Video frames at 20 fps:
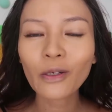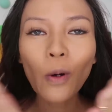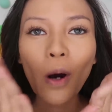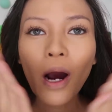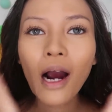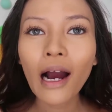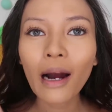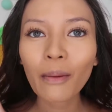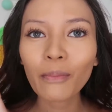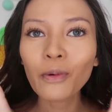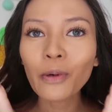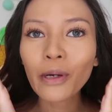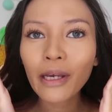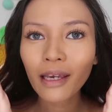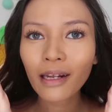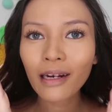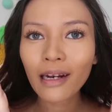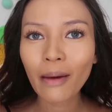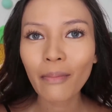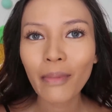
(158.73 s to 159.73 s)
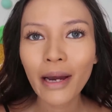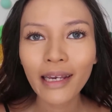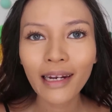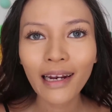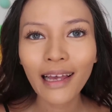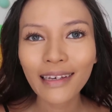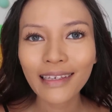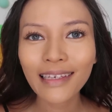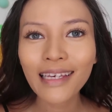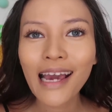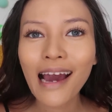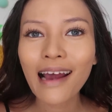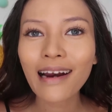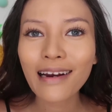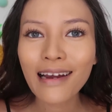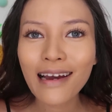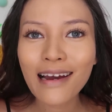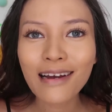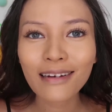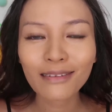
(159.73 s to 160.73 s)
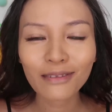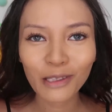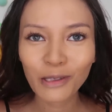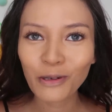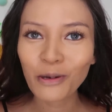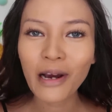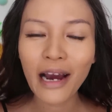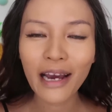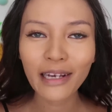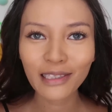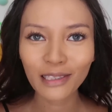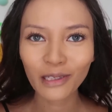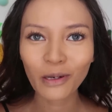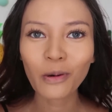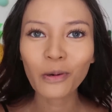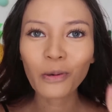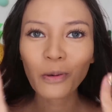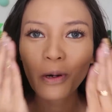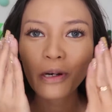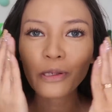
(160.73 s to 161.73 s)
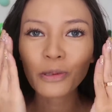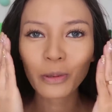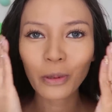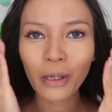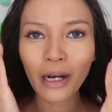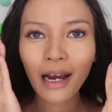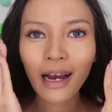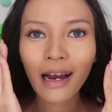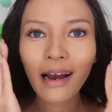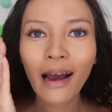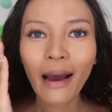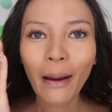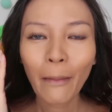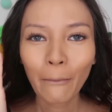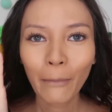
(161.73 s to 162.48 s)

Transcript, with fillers: Gue nggak mungkin nambahin lagi karena you guys know gue suka